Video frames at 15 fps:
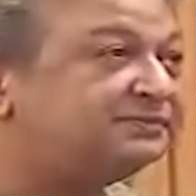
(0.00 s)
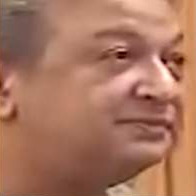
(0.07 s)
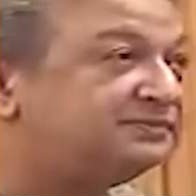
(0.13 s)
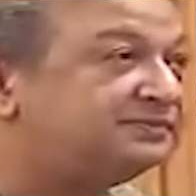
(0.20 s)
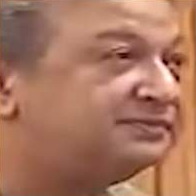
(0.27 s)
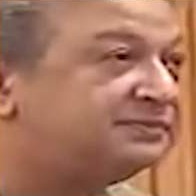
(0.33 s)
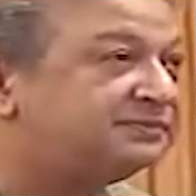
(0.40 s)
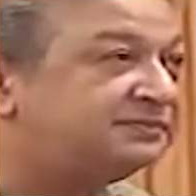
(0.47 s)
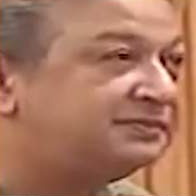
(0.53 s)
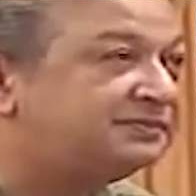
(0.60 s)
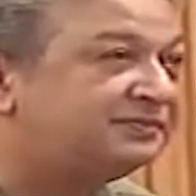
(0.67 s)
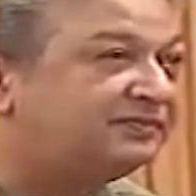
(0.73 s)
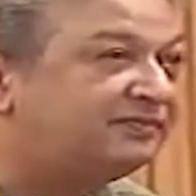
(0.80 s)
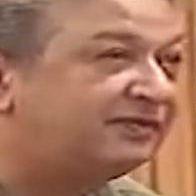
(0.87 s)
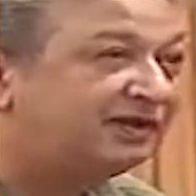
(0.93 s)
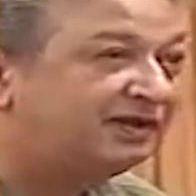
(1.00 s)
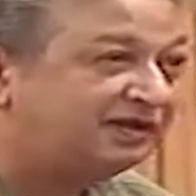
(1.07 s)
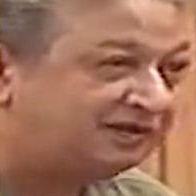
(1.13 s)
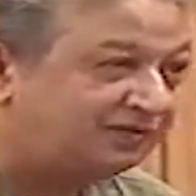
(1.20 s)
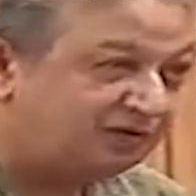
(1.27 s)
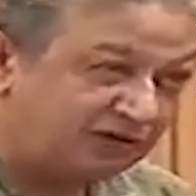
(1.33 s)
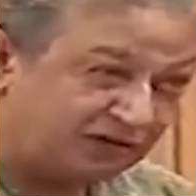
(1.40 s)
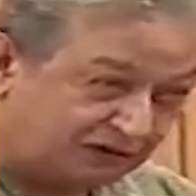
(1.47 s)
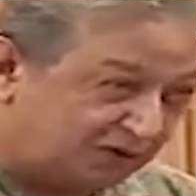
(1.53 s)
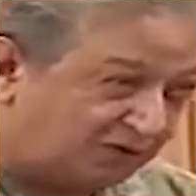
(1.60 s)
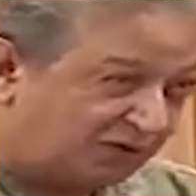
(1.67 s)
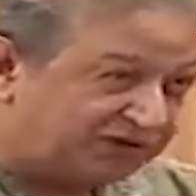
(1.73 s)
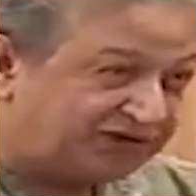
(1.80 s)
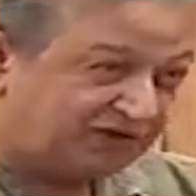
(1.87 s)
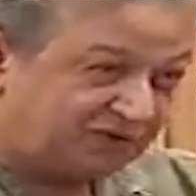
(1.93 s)
يشتغل على الشخصية من
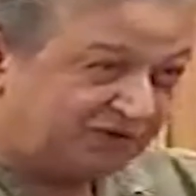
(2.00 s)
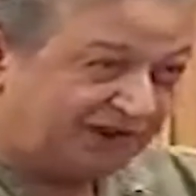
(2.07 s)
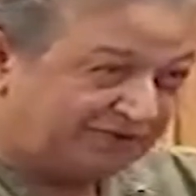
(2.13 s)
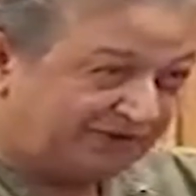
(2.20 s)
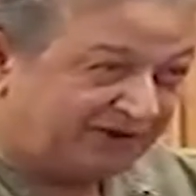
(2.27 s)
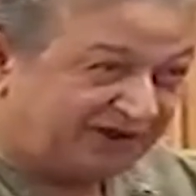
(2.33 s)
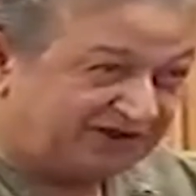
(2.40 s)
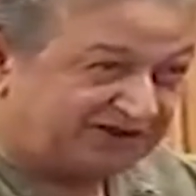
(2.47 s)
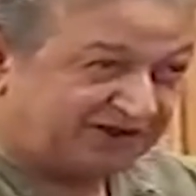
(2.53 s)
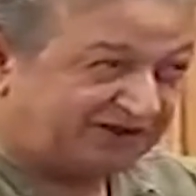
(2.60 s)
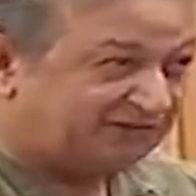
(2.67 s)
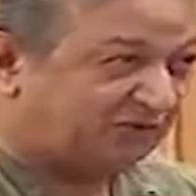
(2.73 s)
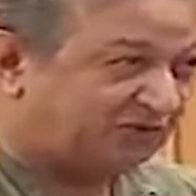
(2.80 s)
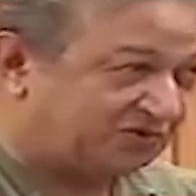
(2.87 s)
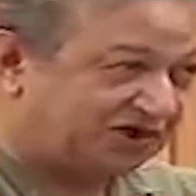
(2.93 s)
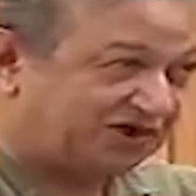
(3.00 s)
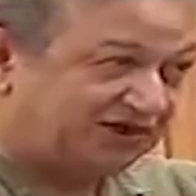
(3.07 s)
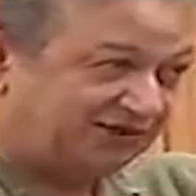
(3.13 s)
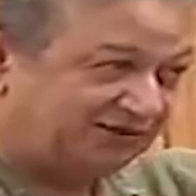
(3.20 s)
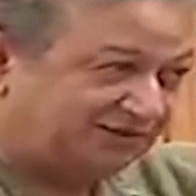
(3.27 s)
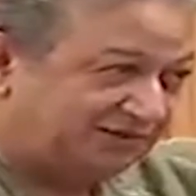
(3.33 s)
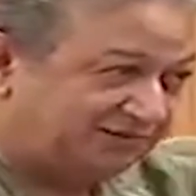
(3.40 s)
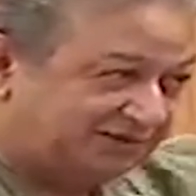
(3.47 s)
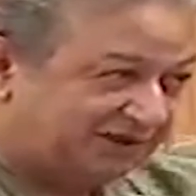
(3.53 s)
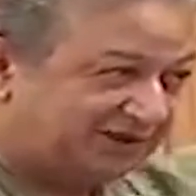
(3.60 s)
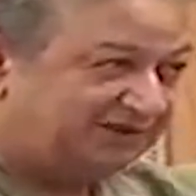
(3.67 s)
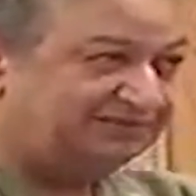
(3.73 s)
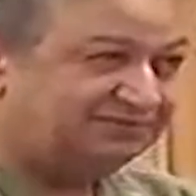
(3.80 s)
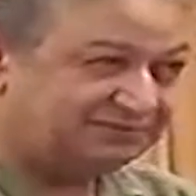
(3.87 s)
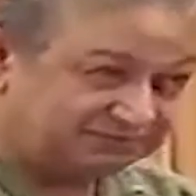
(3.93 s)
خلال مقابلته مع أحد التجار
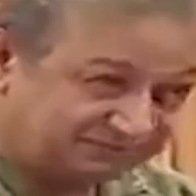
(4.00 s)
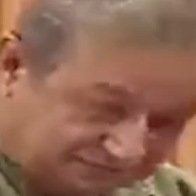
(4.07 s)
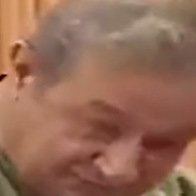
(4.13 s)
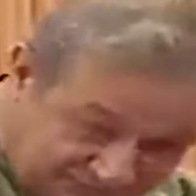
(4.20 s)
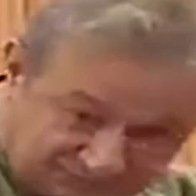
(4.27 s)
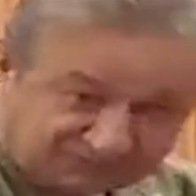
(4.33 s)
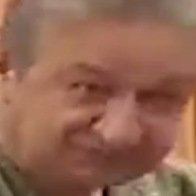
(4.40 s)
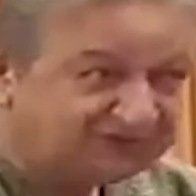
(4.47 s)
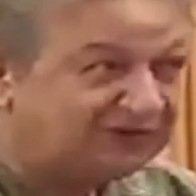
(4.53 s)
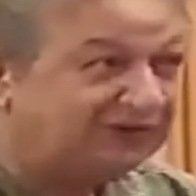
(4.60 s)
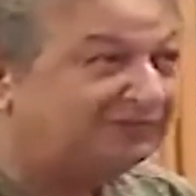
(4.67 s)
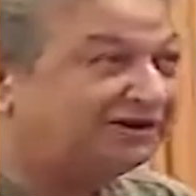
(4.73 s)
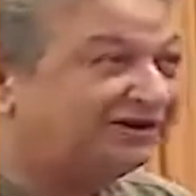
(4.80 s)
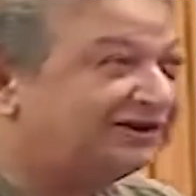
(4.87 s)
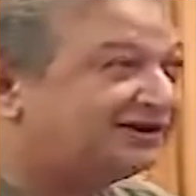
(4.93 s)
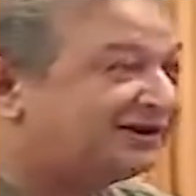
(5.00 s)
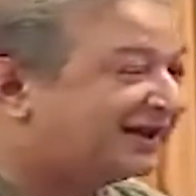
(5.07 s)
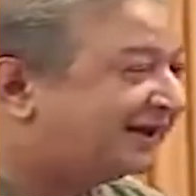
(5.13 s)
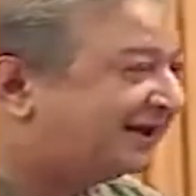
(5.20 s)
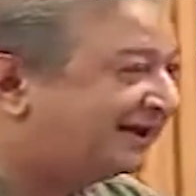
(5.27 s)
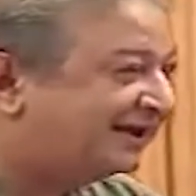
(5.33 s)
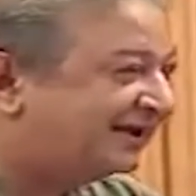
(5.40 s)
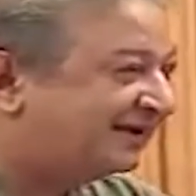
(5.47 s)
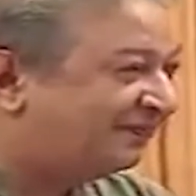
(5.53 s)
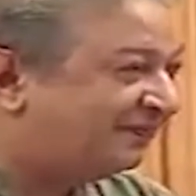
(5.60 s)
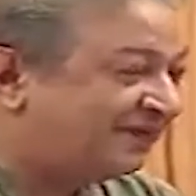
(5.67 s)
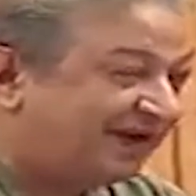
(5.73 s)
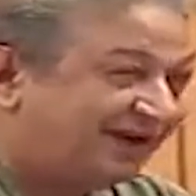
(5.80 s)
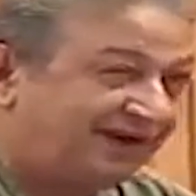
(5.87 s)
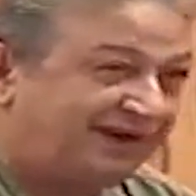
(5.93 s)
الشعبيين اللي كان لابس بدلة
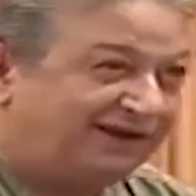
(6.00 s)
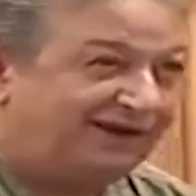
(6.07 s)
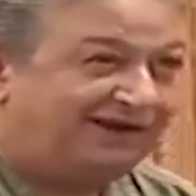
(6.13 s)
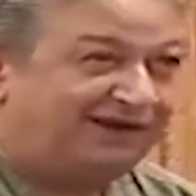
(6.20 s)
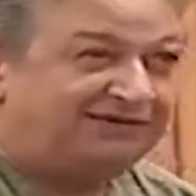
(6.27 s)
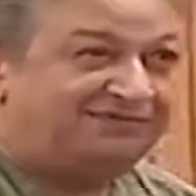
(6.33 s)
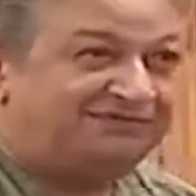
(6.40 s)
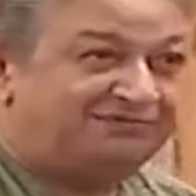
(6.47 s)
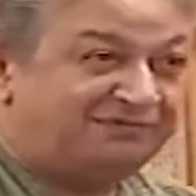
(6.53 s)
جديد زي ما بيقول